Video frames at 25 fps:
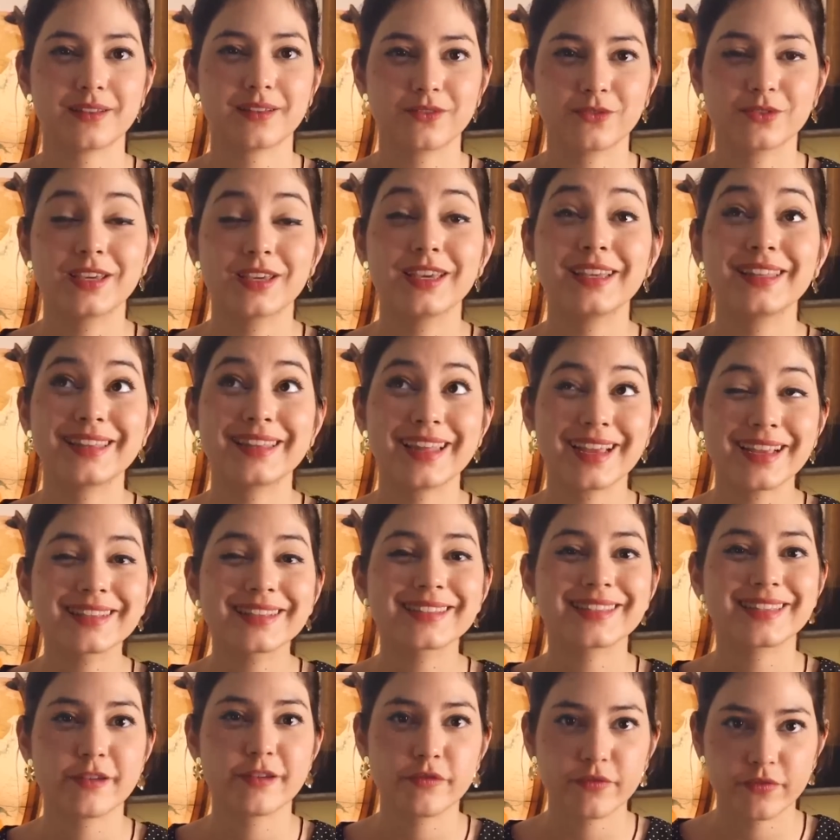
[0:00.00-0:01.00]
o que, que tem que
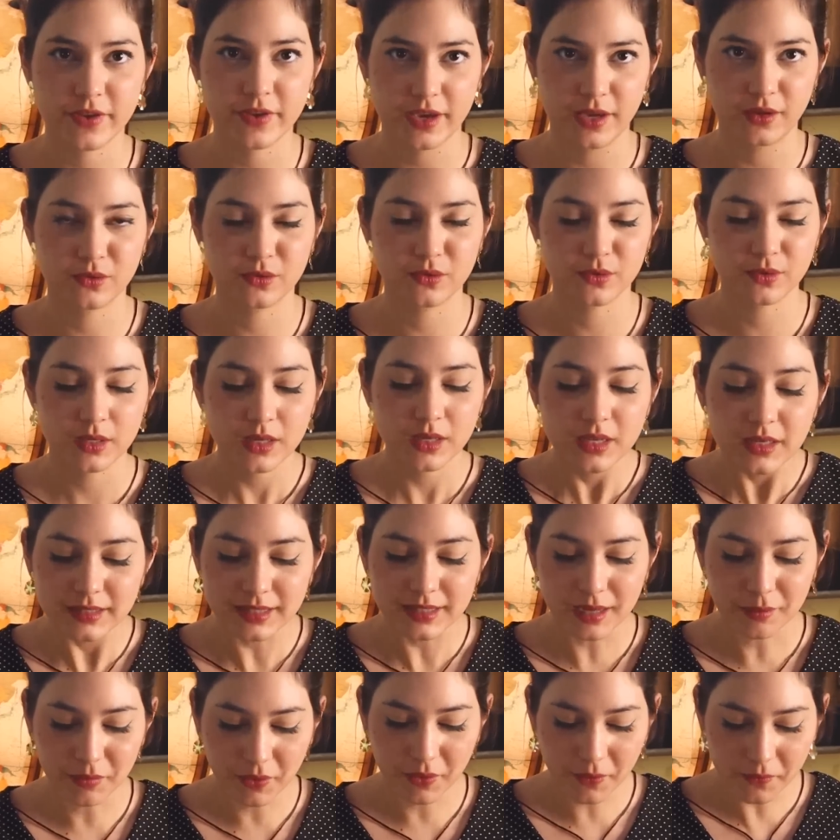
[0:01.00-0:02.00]
ser feito,
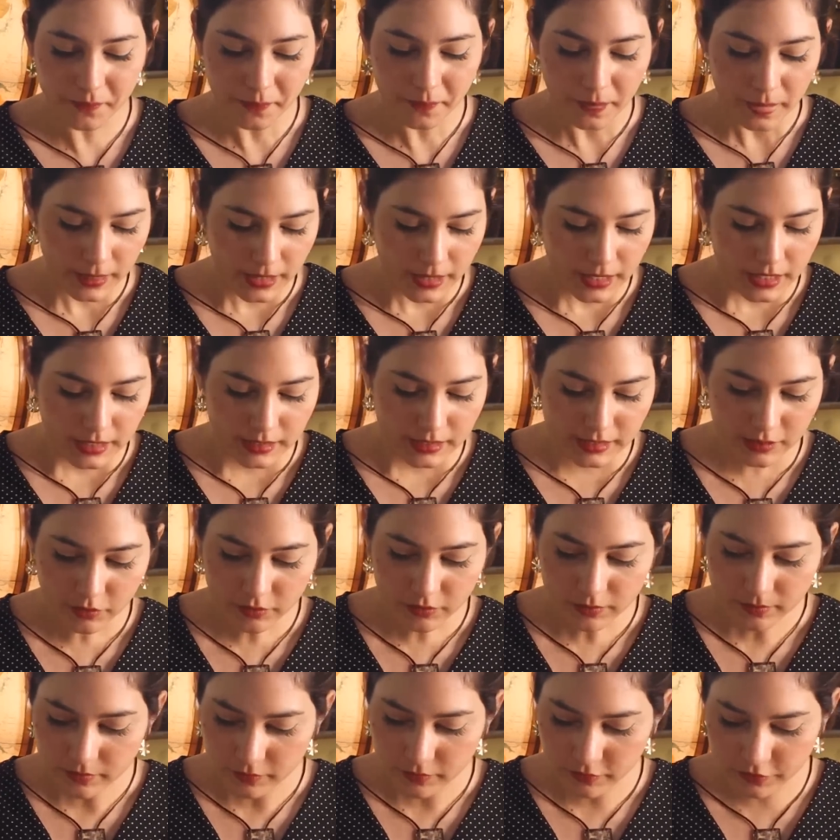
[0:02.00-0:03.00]
tá bom?
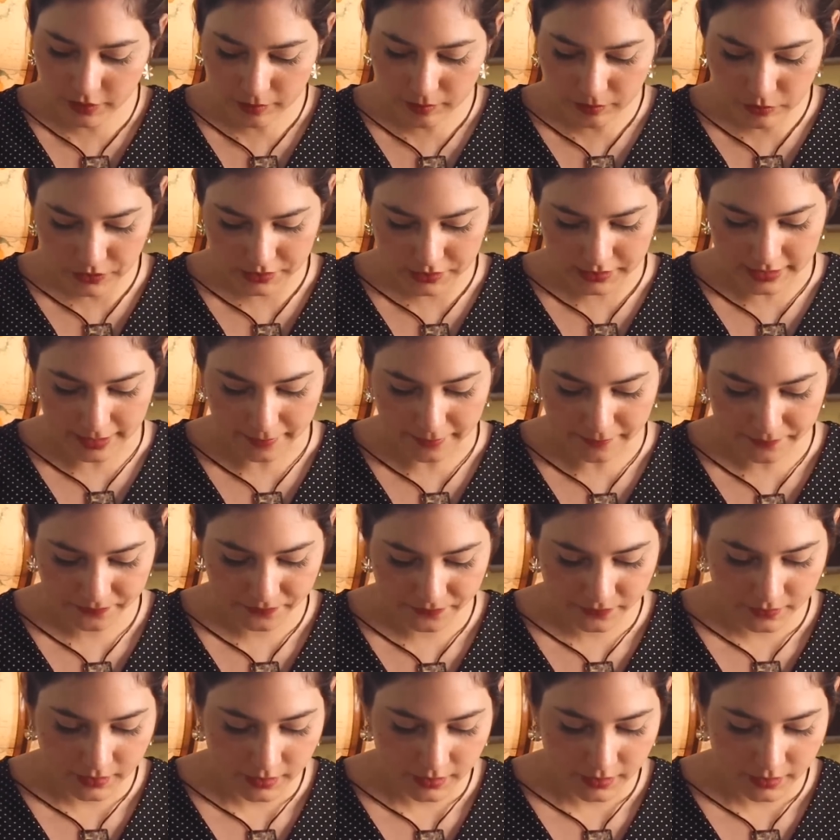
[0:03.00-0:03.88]
Então, vamos lá.